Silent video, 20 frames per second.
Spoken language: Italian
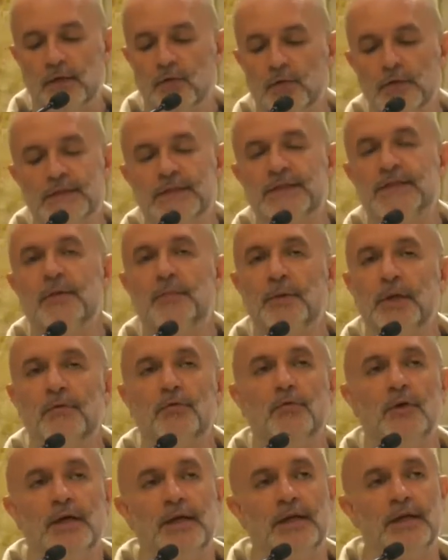
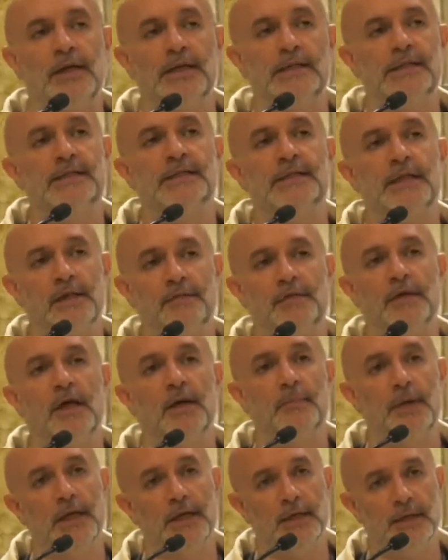consapevole di chi sei
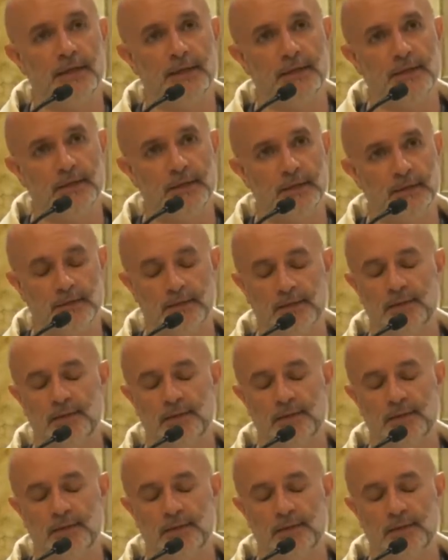veramente.